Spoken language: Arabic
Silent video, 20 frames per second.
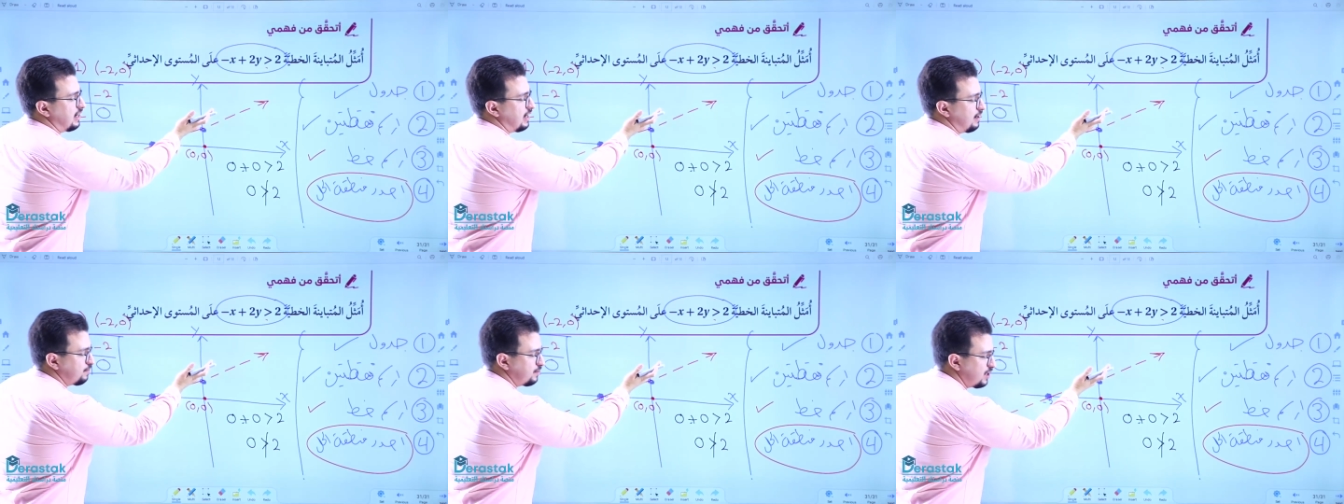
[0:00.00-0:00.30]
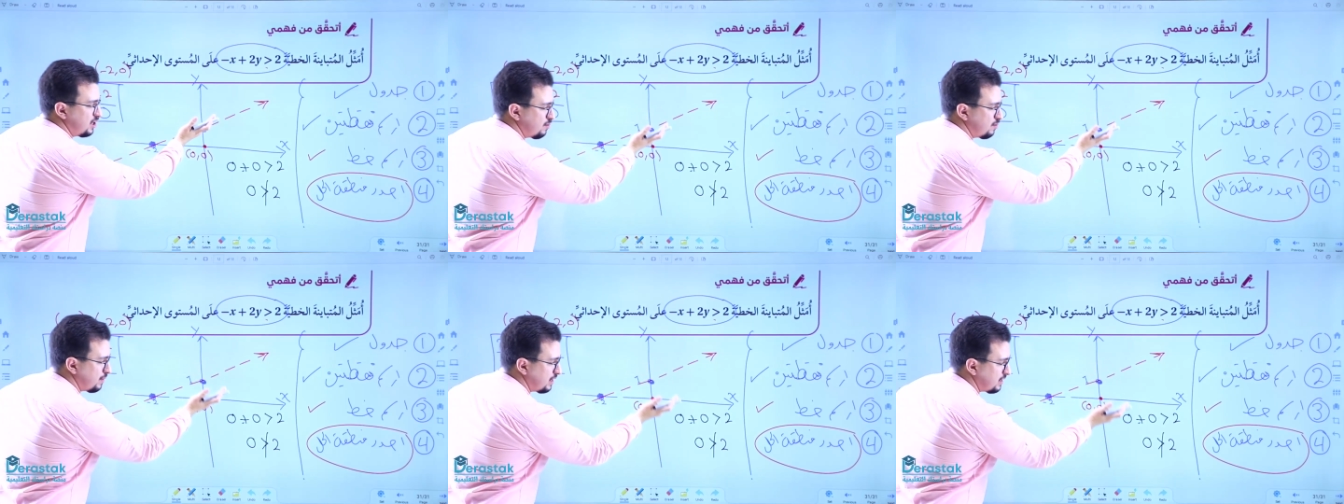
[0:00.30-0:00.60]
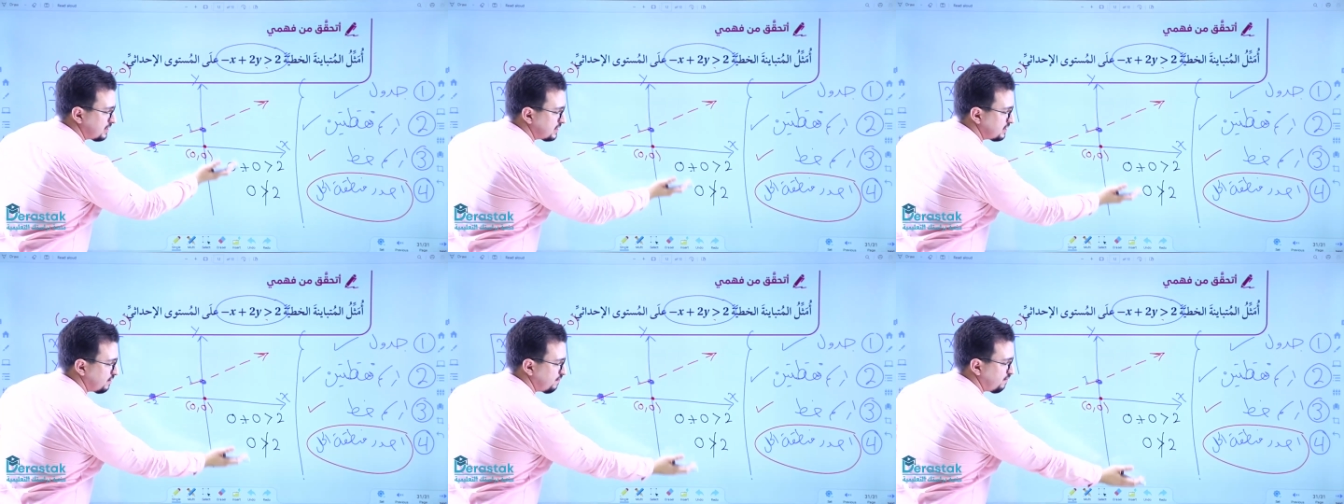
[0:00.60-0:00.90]
اللي بتشمل
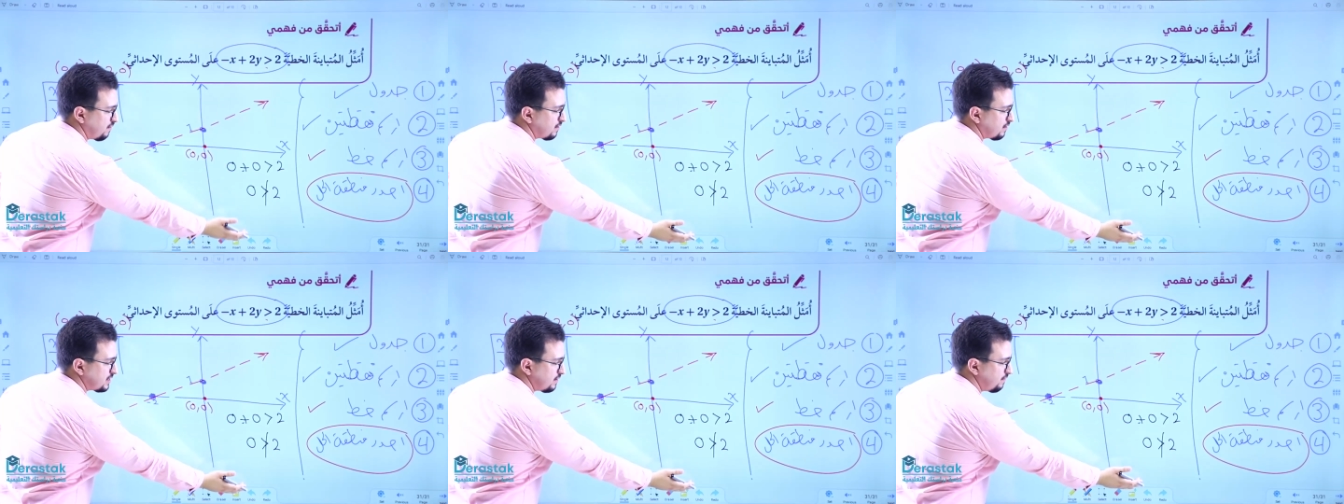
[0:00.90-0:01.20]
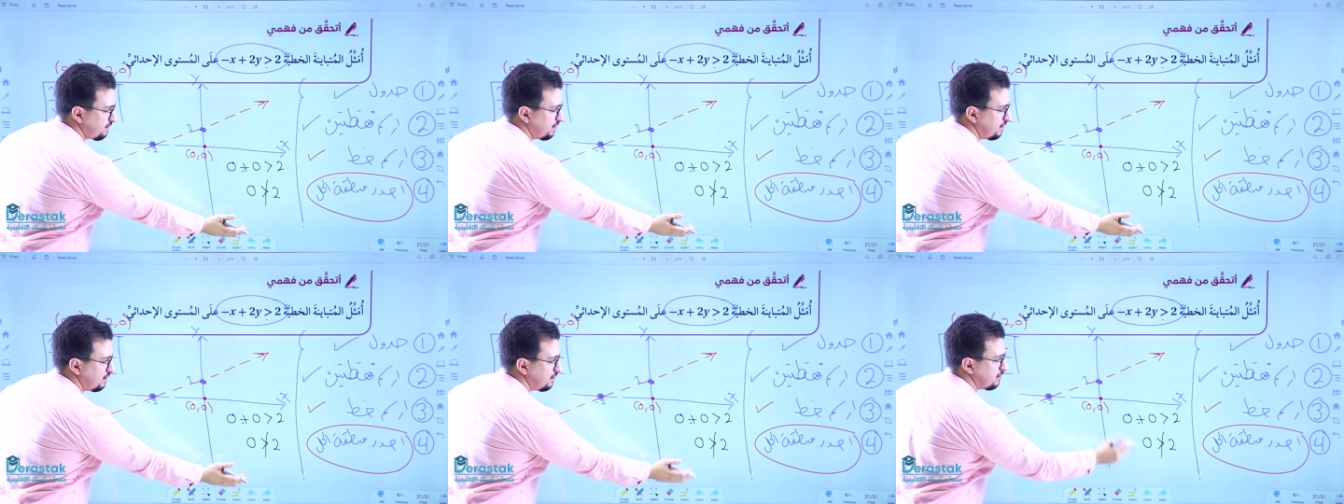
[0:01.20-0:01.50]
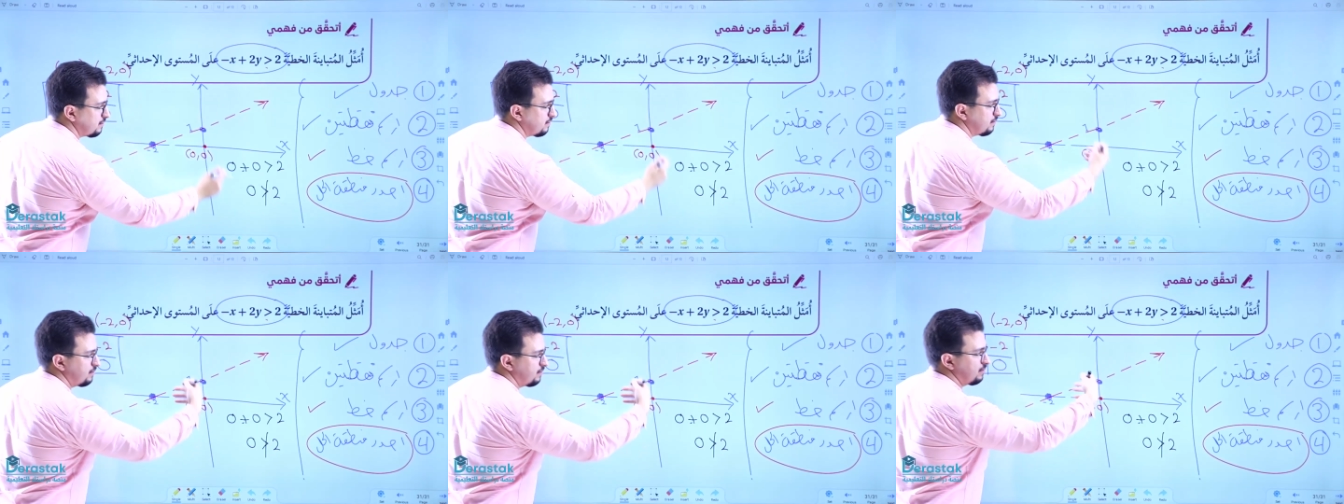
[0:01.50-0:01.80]
الصفر صفر
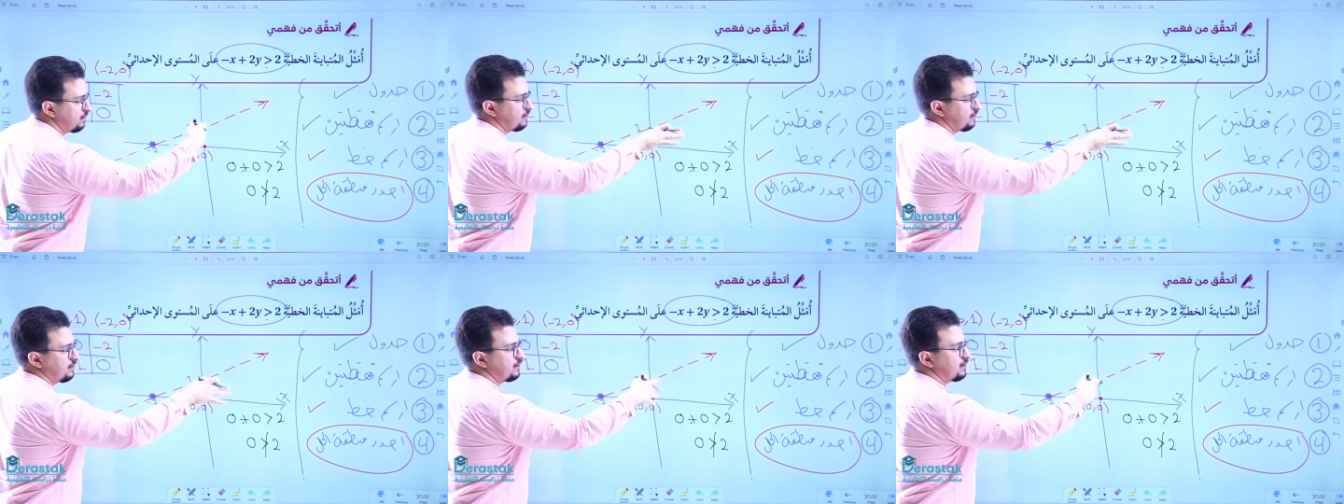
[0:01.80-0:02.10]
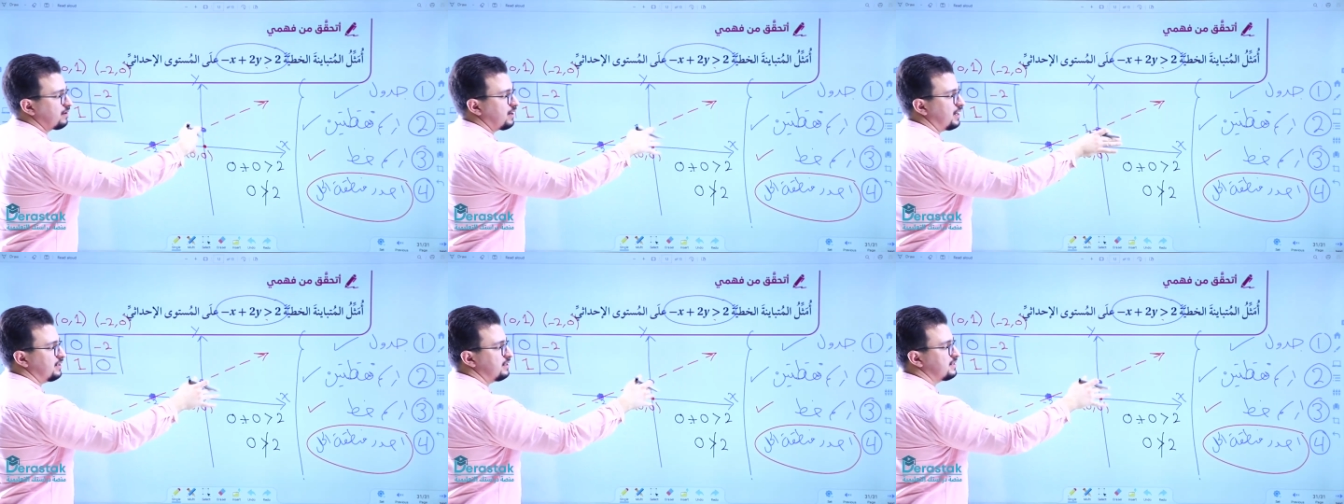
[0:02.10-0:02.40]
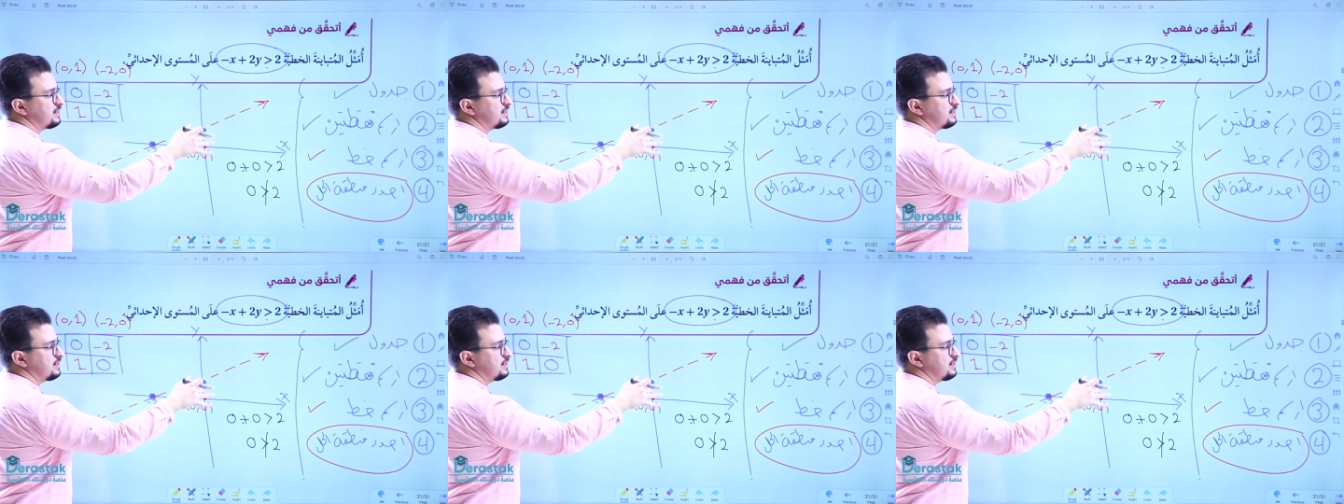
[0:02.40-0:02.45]
راح